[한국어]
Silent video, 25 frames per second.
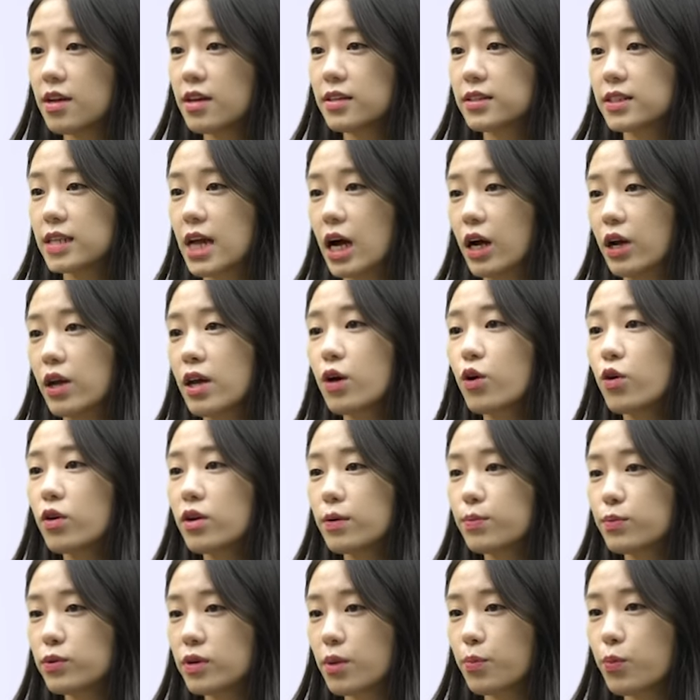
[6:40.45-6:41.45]
장외
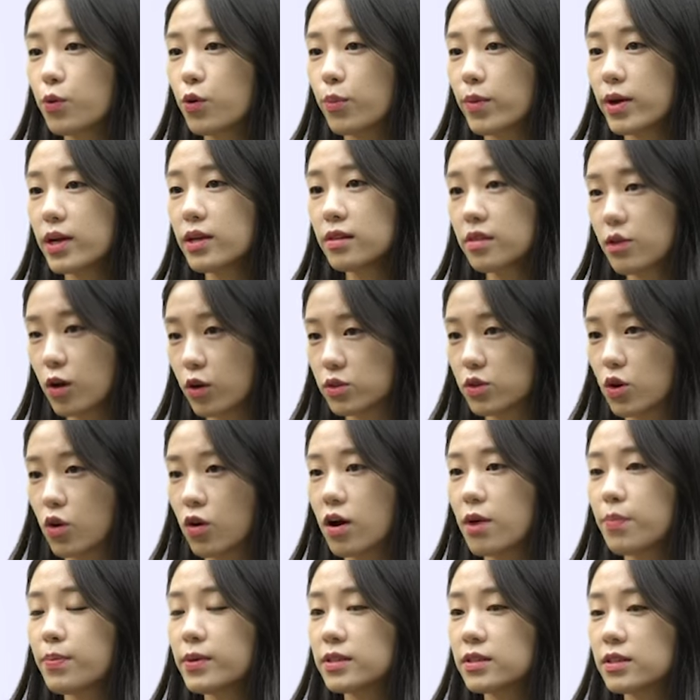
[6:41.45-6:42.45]
거래 플랫폼에 더
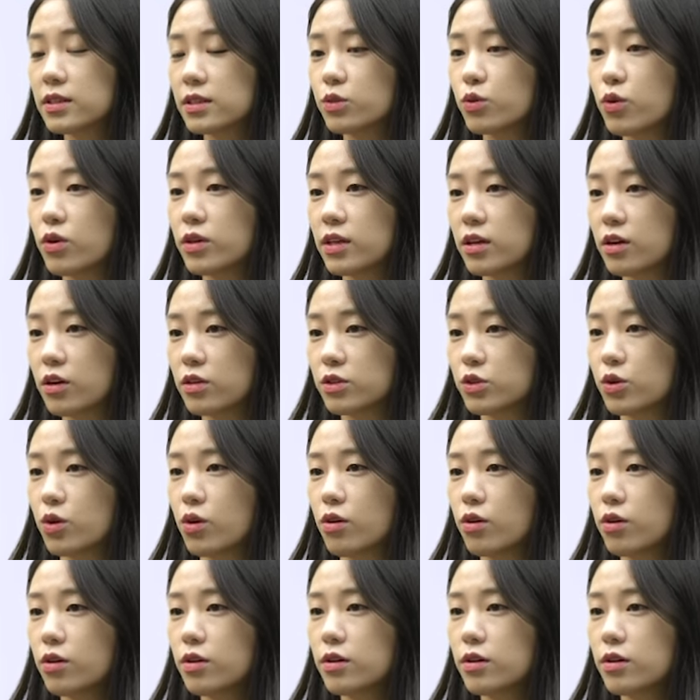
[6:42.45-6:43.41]
적합한 증권인 거죠.